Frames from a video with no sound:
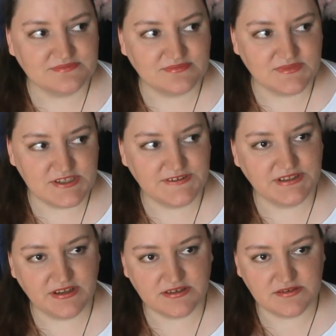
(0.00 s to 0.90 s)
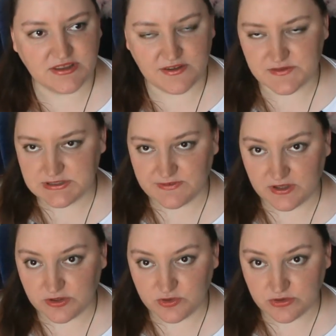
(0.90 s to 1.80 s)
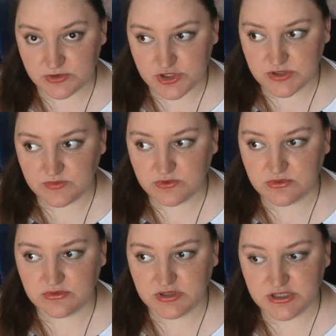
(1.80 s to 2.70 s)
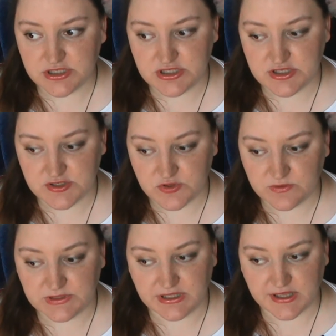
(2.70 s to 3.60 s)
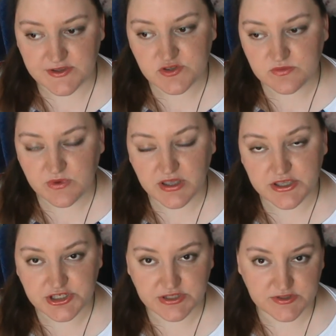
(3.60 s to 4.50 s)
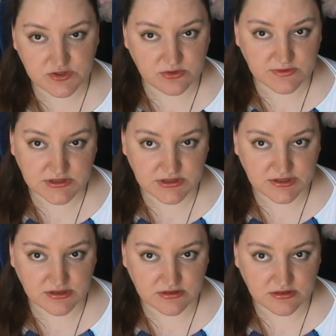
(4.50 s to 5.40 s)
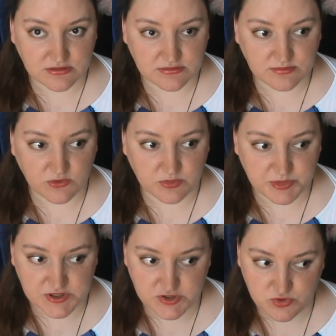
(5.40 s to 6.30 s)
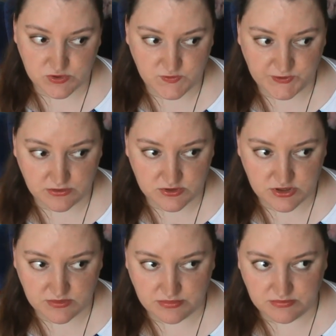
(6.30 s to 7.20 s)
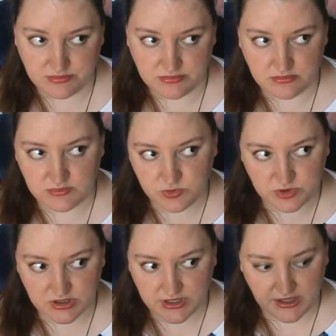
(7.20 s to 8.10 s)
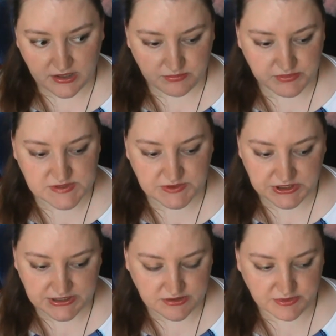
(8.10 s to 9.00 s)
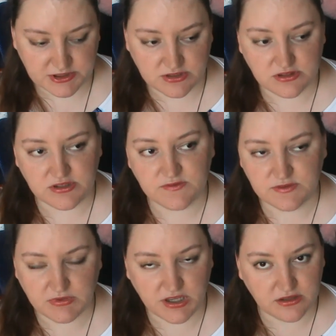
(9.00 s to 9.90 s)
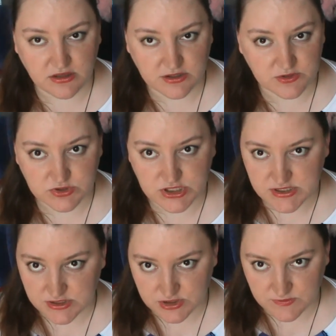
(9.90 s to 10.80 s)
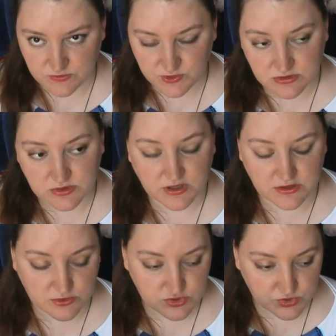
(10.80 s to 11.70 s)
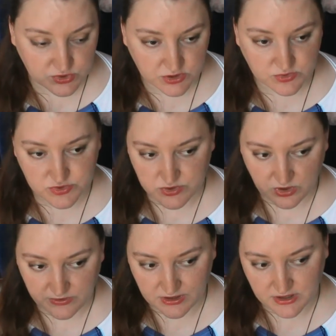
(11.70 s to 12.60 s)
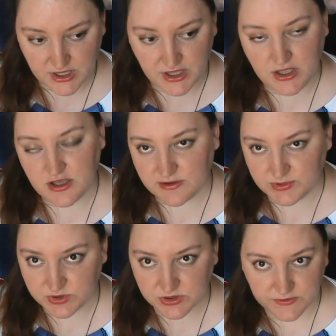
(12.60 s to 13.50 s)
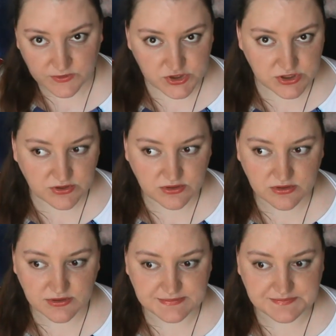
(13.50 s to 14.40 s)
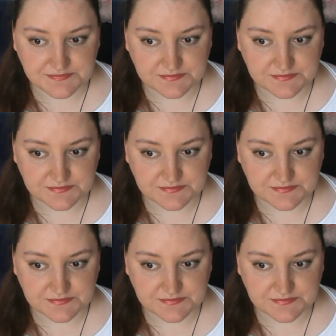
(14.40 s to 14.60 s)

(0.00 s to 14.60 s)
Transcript: действительно, она вызывает к лучшему и через доводы разума, и через доводы, э, мол, посочувствуйте, люди, эй, посмотрите, обратите внимание, как они ужасно живут, как в жутких условиях, вплоть до того, что